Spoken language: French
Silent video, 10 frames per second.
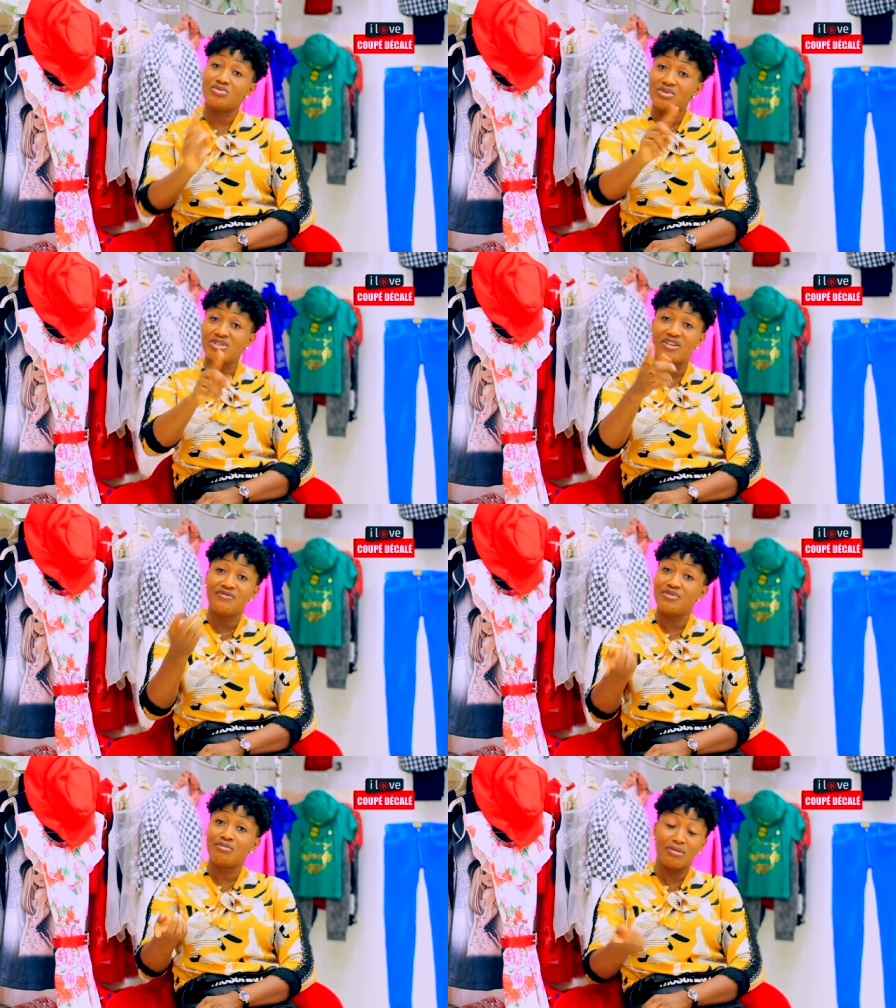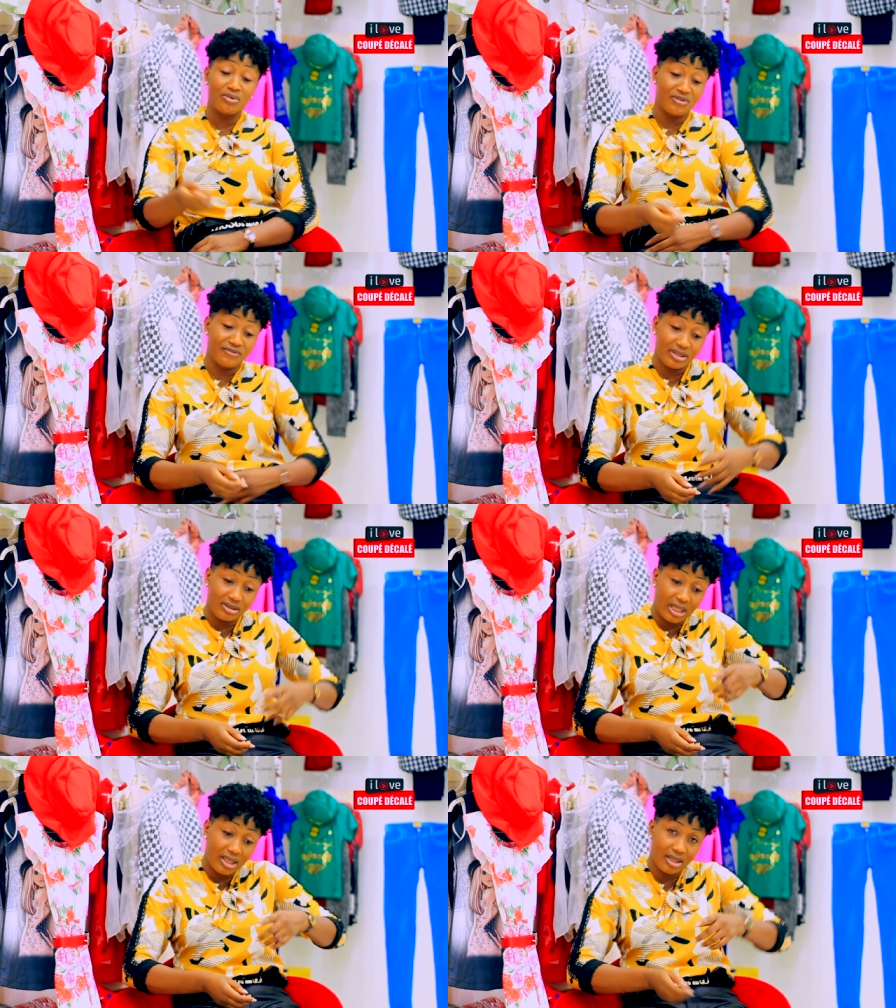Vous avez vu bébé, il fait
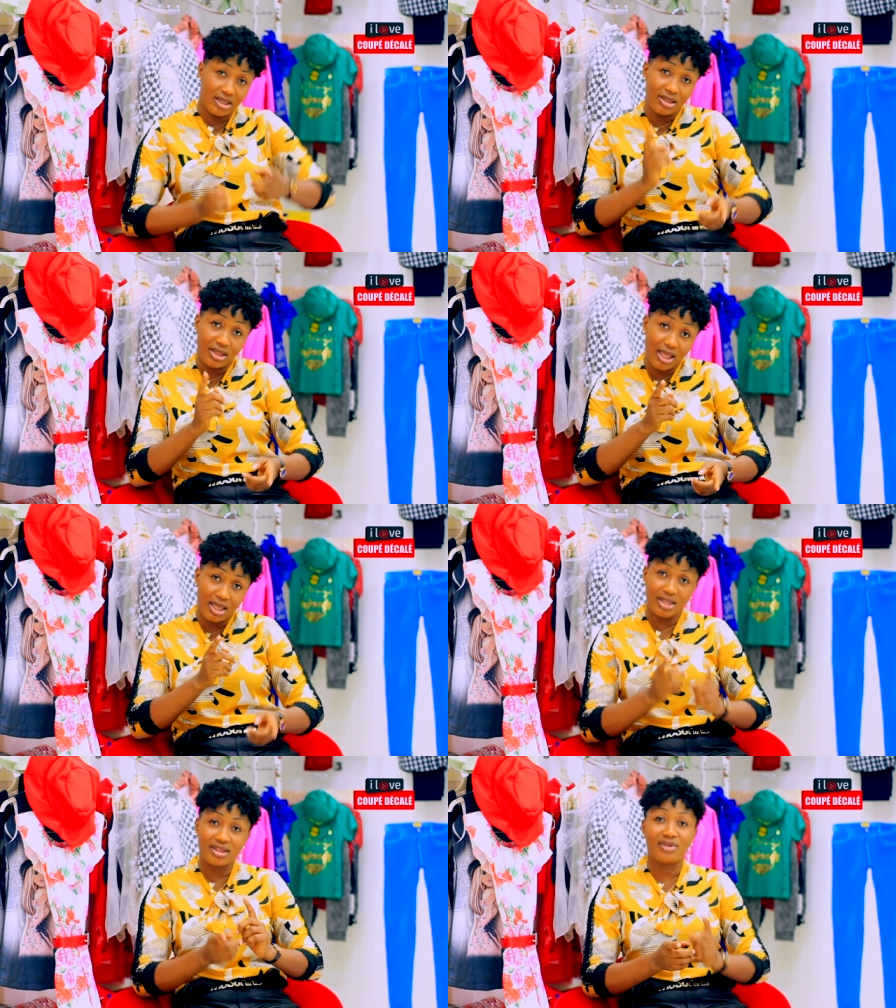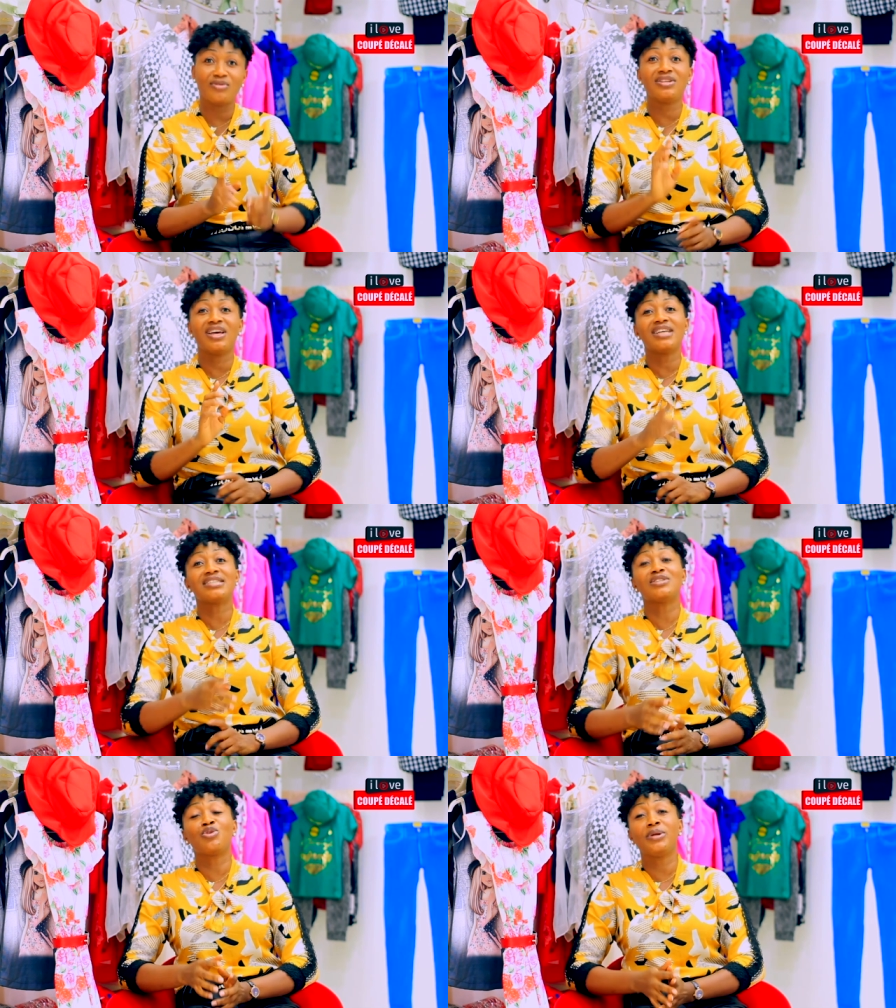tin, tin, Vous dites, ah,
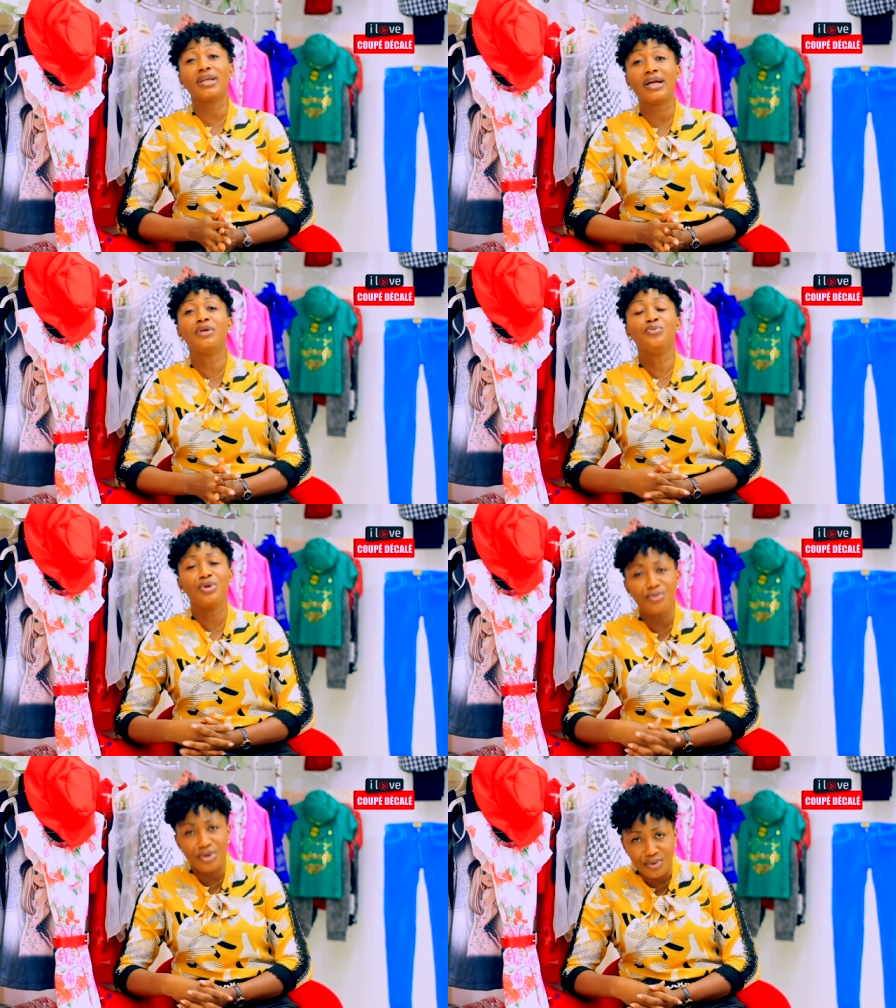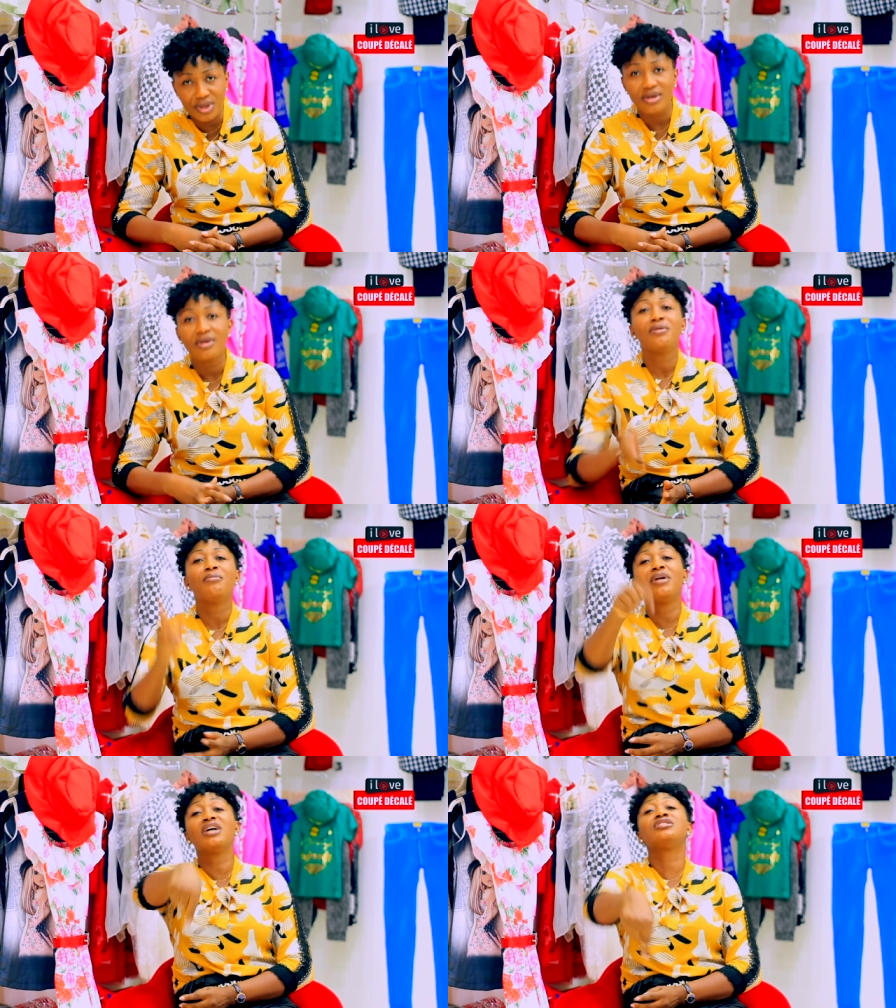ça c'est coupé décalé. Oui, oui, oui.
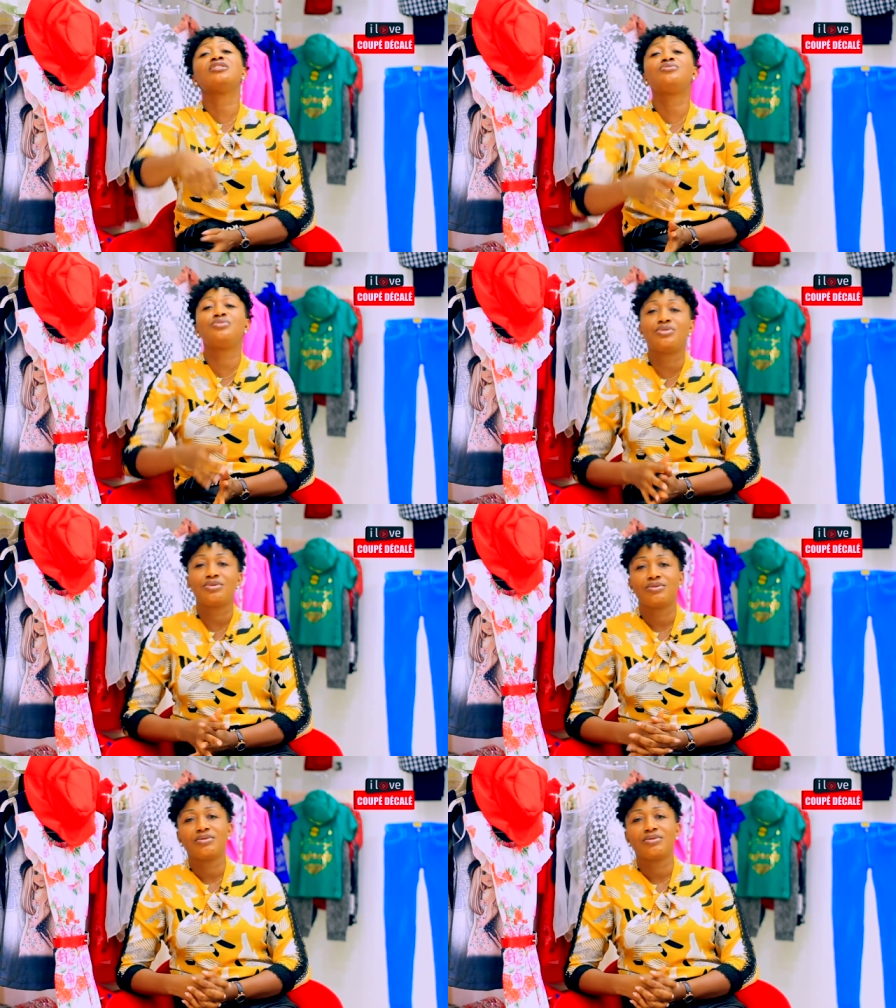Mais en Jésus.